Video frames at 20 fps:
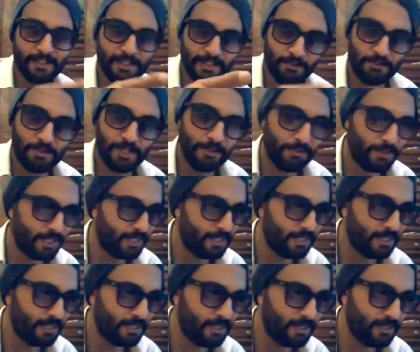غنوجد آه، ليه واحد
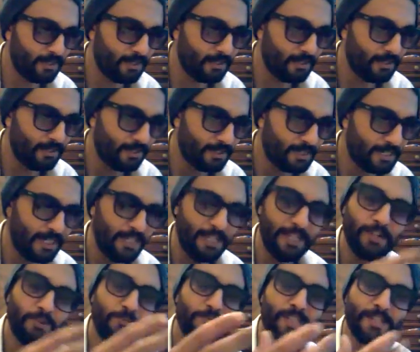
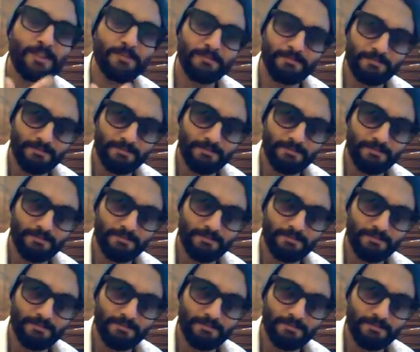التحيه ومسكين